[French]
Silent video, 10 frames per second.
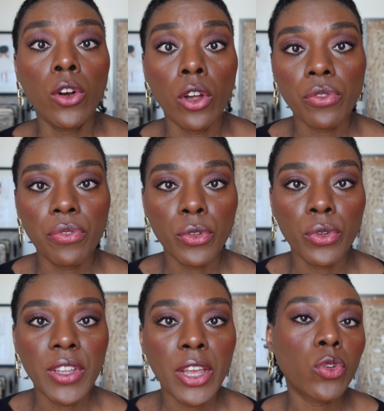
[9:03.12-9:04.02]
L'autre fond
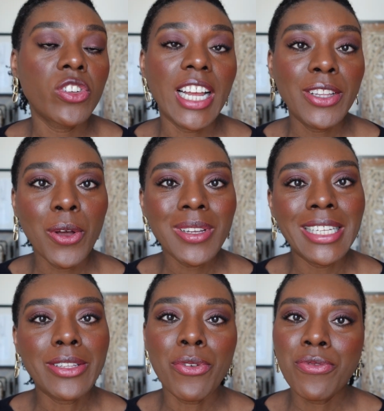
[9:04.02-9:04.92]
de teint que j'adore,
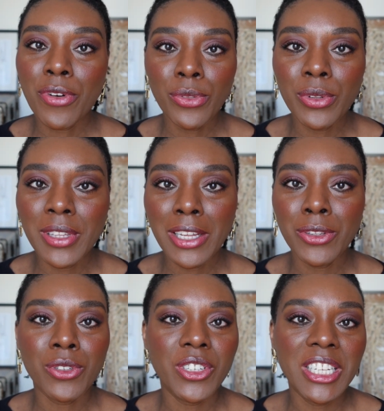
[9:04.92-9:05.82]
c'est un fond de teint
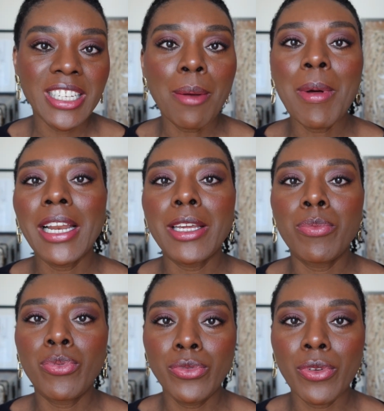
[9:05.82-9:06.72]
dont j'ai déjà parlé
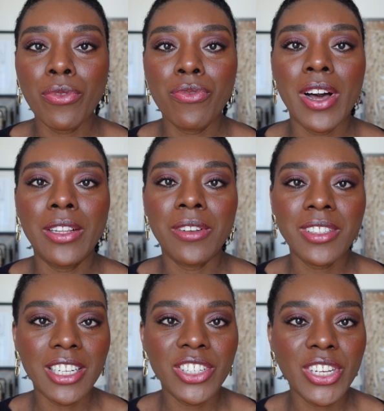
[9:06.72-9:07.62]
plusieurs fois dans
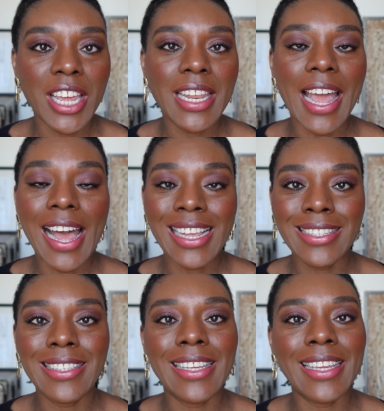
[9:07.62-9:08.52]
cette chaîne
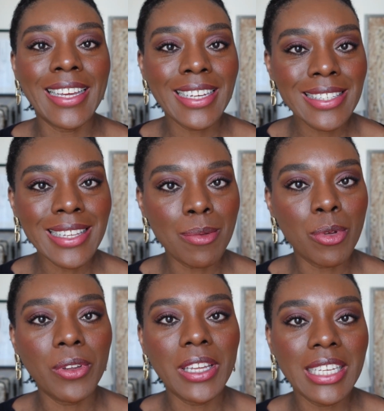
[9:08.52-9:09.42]
assez
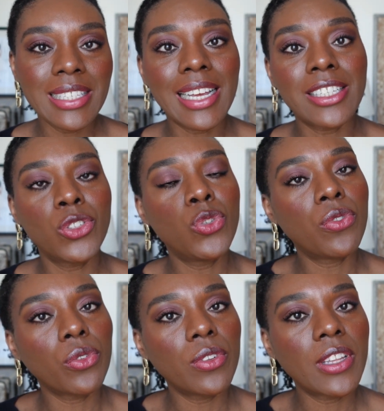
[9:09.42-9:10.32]
récemment et il s'agit du
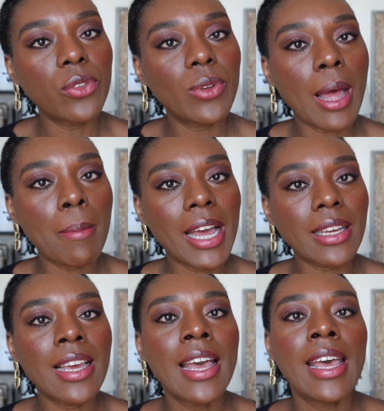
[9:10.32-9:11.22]
fond de teint de la
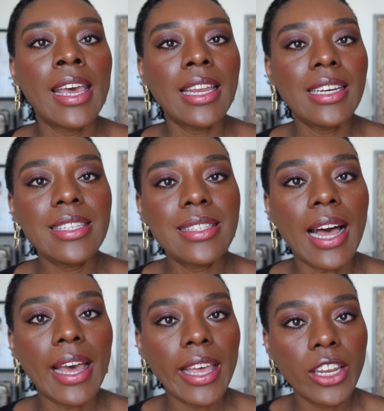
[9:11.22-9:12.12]
marque
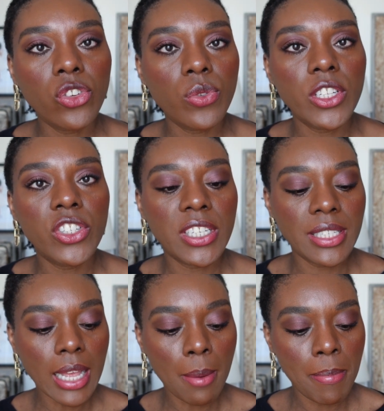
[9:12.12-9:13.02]
Lisa Eldridge qui
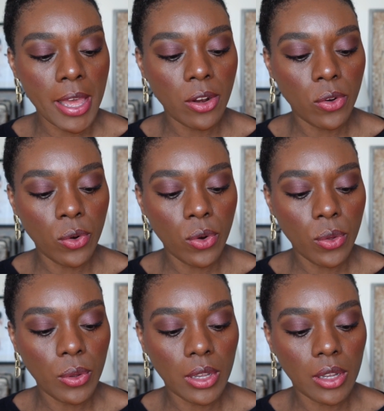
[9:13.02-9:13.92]
s'appelle
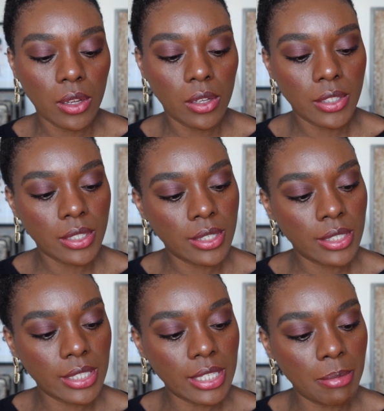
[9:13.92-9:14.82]
le
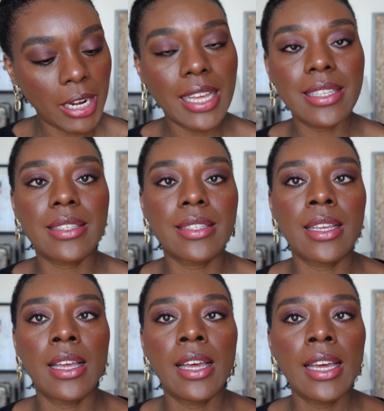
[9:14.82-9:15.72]

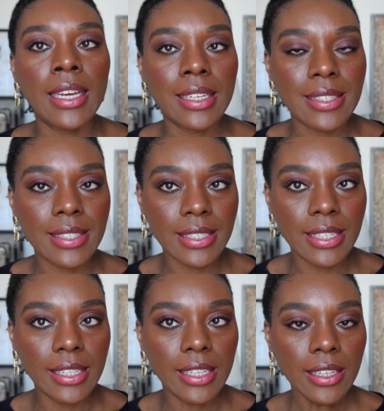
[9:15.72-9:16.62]
Seamless
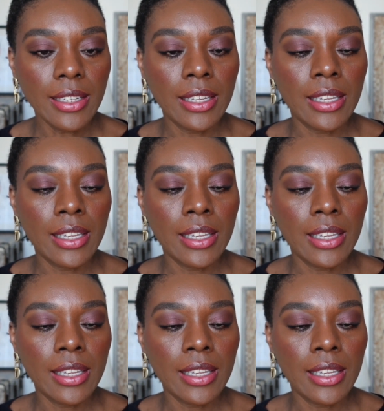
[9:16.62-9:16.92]
Skin.